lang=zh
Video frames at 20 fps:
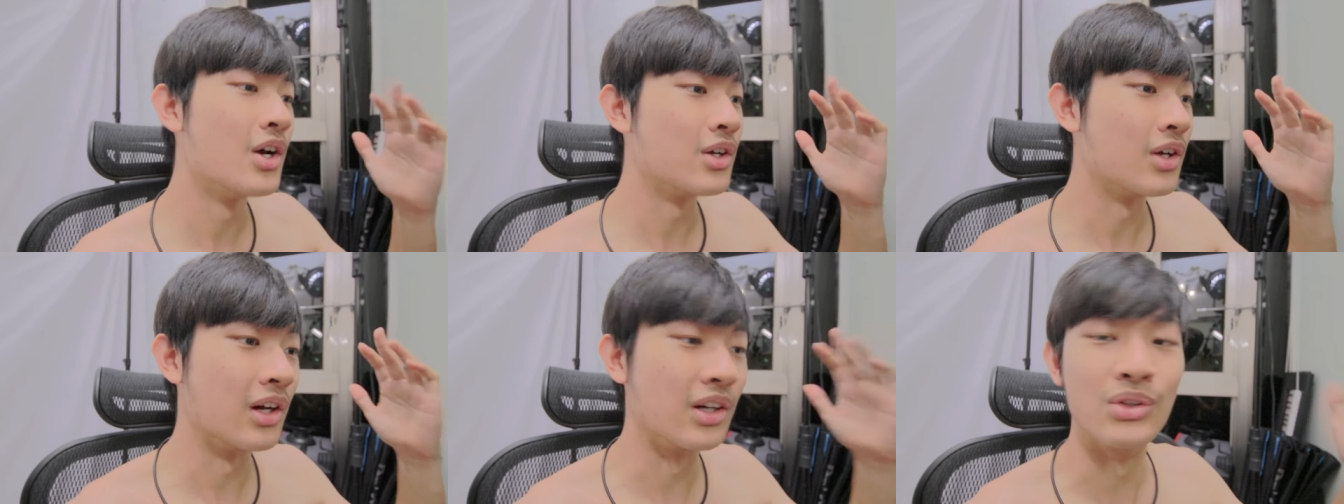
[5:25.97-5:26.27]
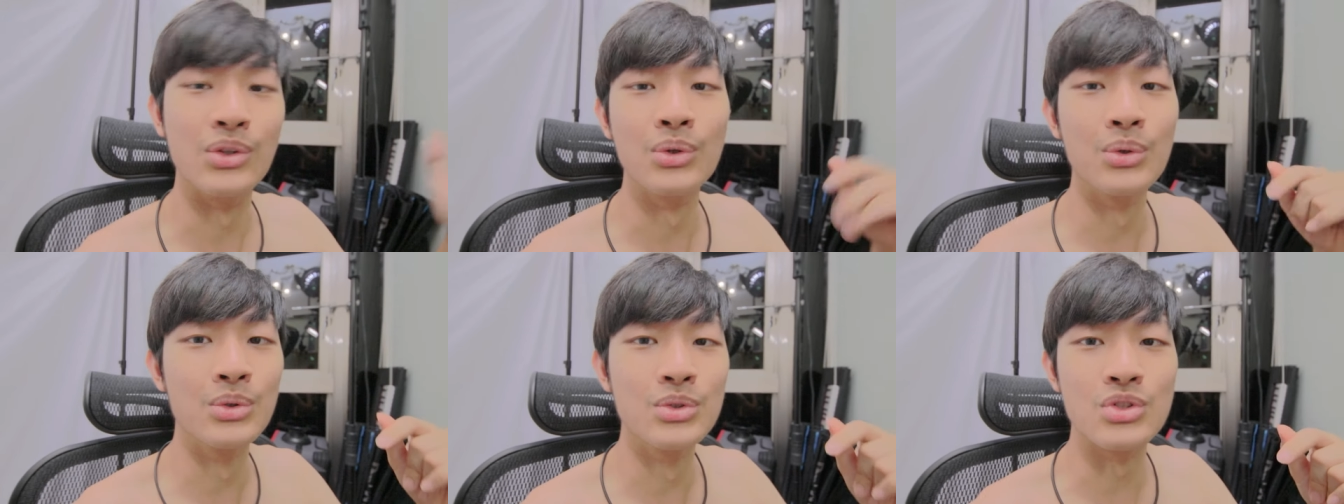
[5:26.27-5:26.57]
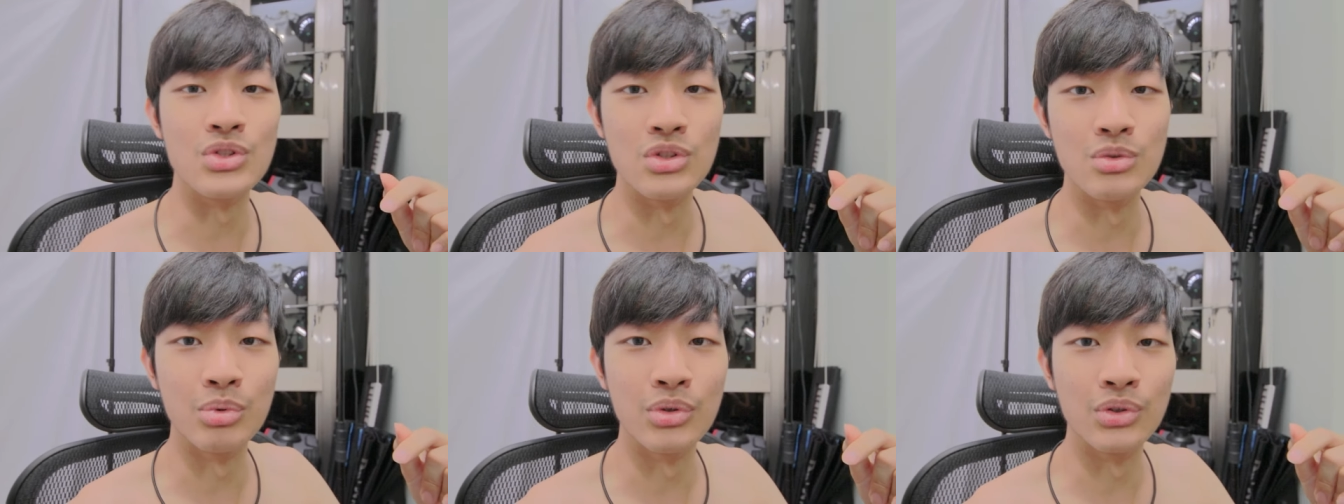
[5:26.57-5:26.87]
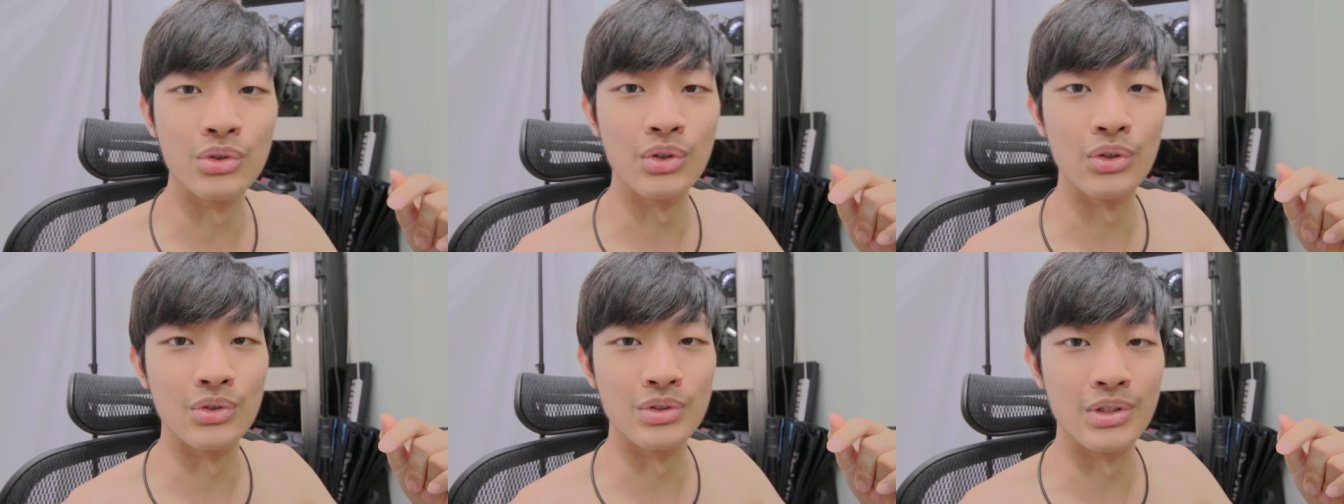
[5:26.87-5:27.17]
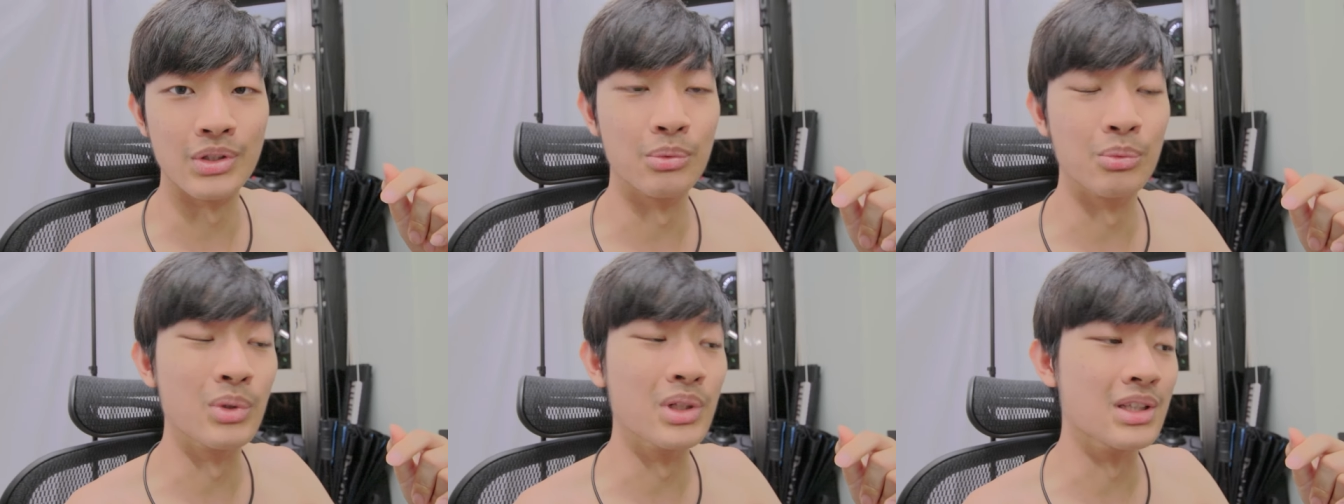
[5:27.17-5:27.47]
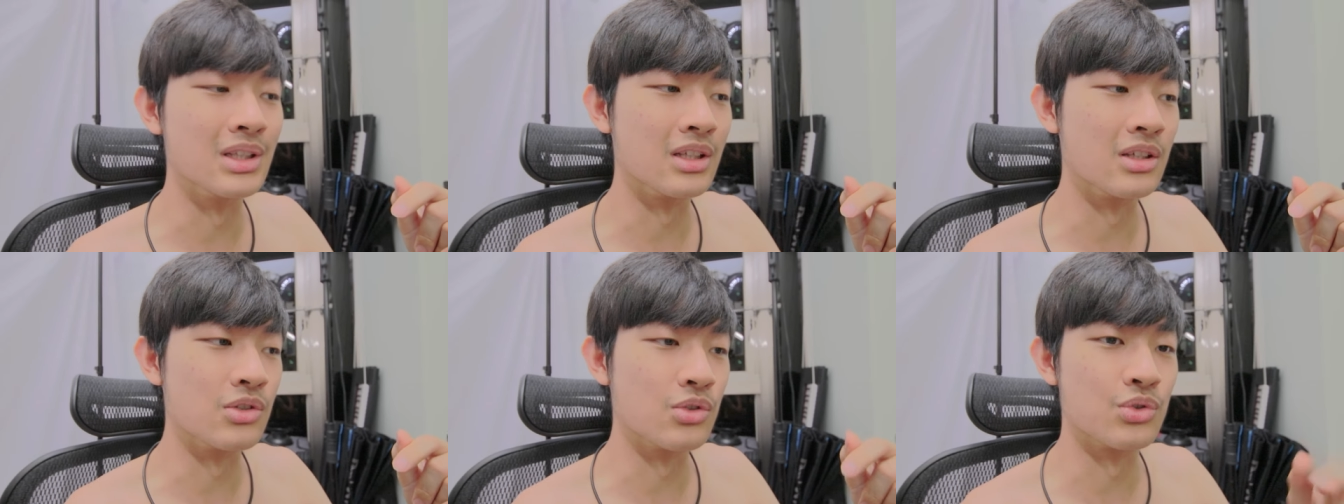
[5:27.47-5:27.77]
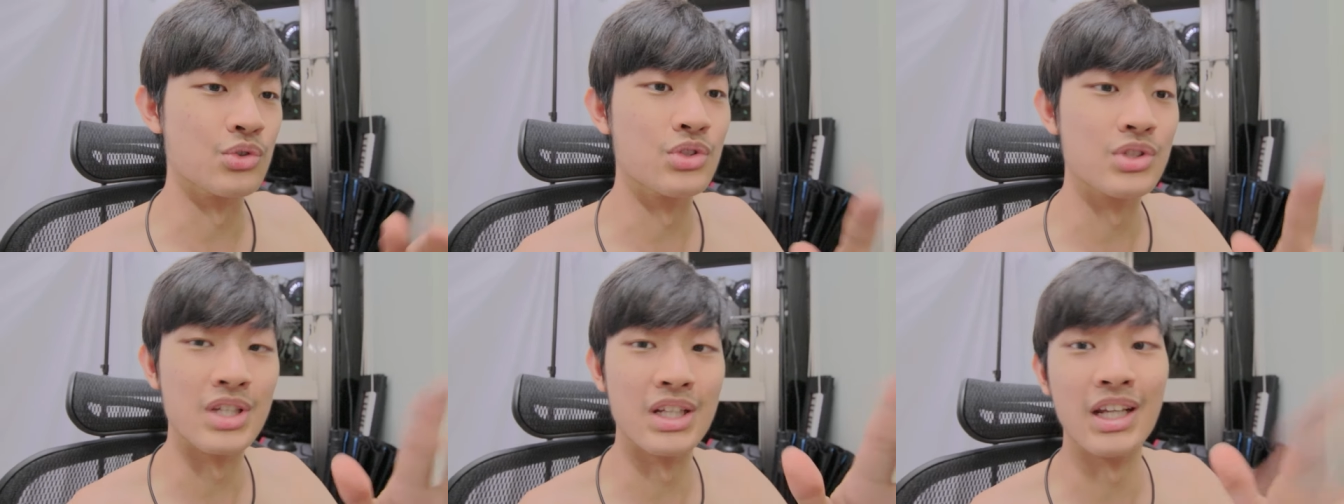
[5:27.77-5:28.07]
很多直播都有这个问题，就
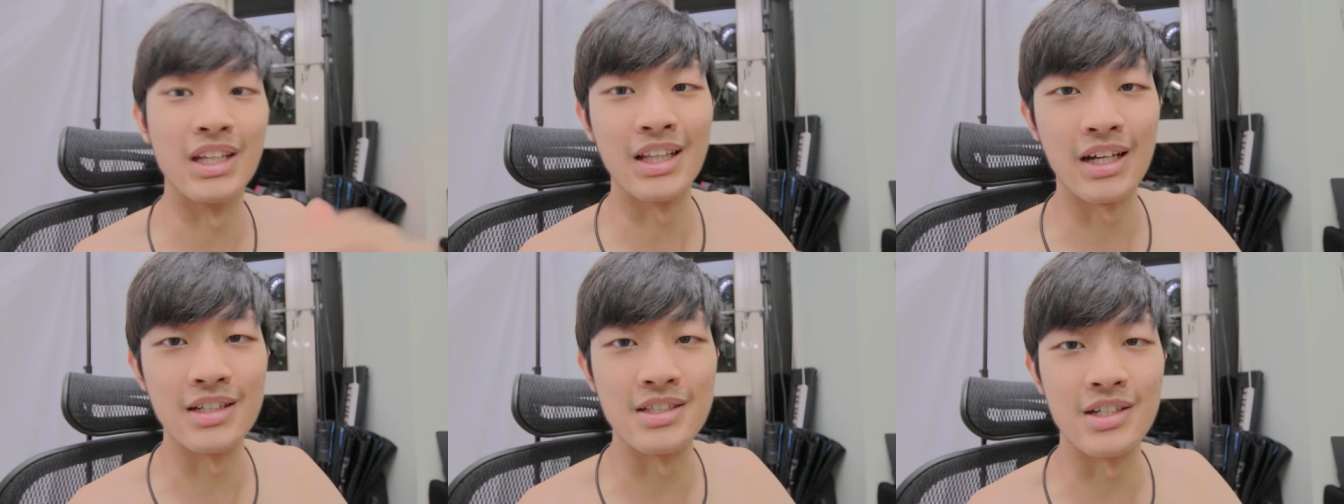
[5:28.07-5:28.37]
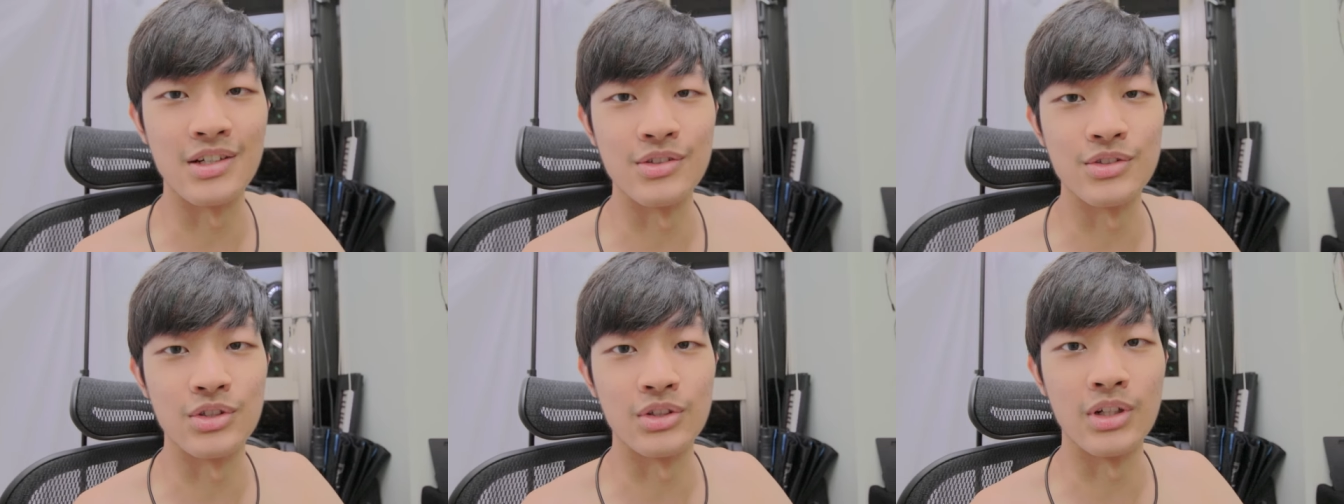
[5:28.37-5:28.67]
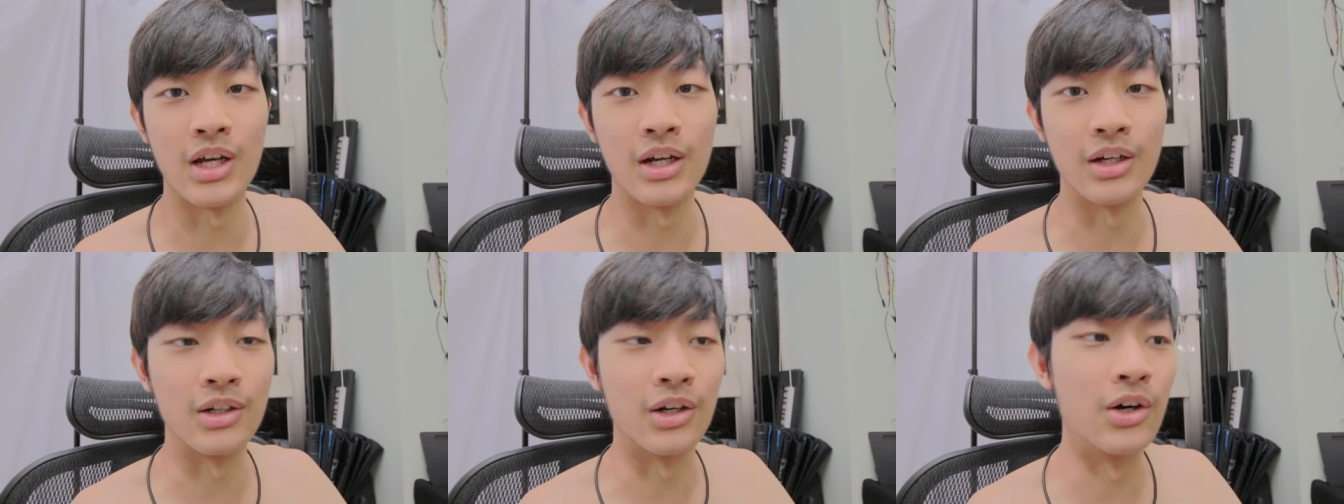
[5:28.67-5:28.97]
是声音太小声啊，